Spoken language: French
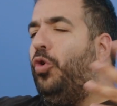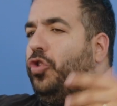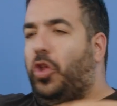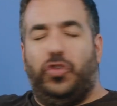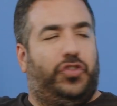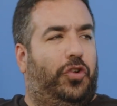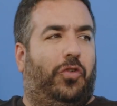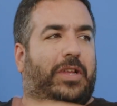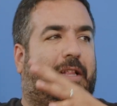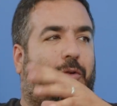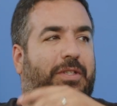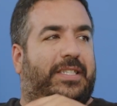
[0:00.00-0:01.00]
de tension, il y a
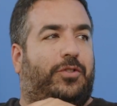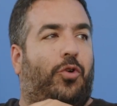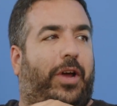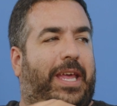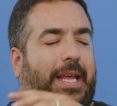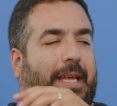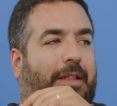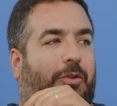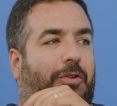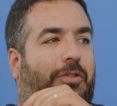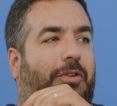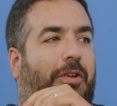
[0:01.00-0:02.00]
trop ah, il y a trop
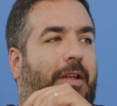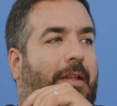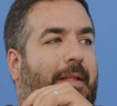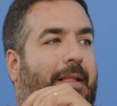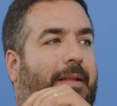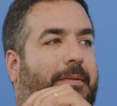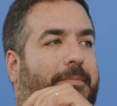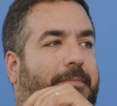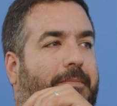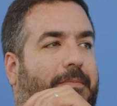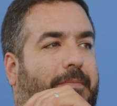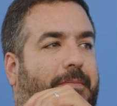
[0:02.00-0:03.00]
moi, de. Moi, j'ai le goût de me
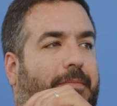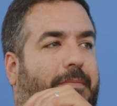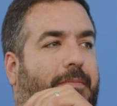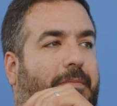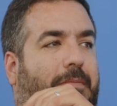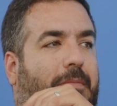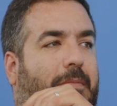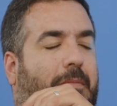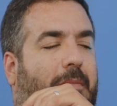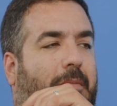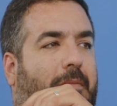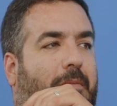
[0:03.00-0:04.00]
tenir avec
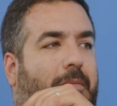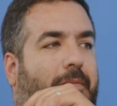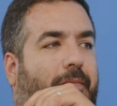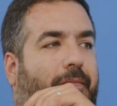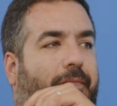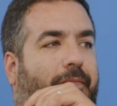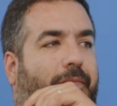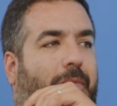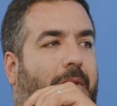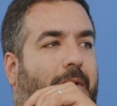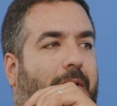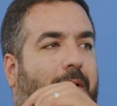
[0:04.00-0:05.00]
les immigrants, pas les blancs.